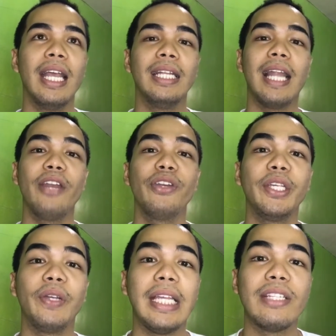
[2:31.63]
Lalo na
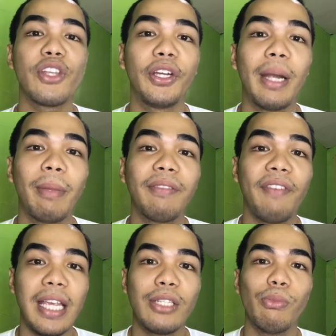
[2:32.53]
yung Instagram at
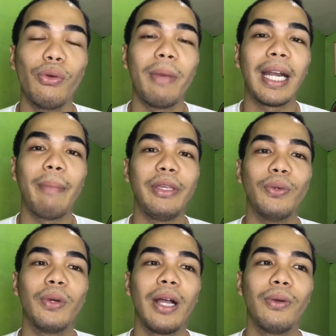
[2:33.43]
Facebook, marami
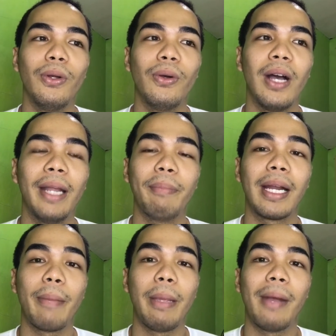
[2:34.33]
yung kaguluhan,
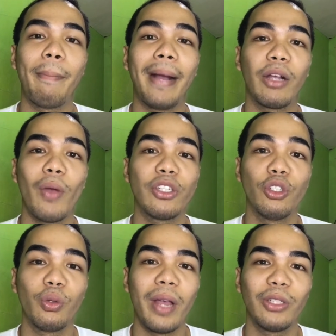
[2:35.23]
marami mga
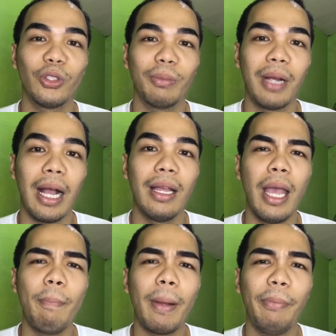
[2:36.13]
pa-question-question, mga
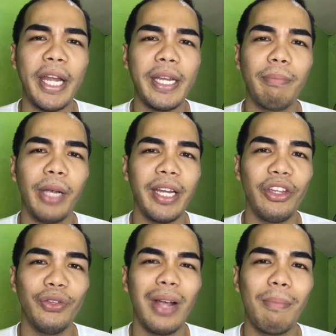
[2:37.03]

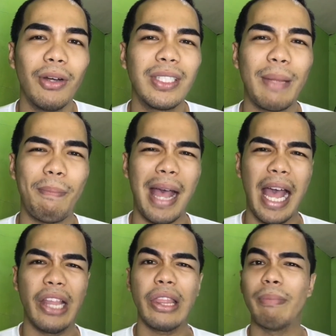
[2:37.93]
pa-brainy-brainy yung about sa
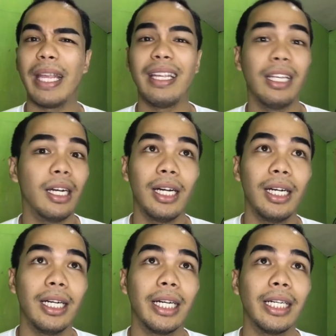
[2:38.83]
math. My
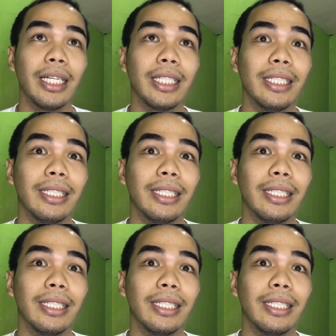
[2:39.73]
God!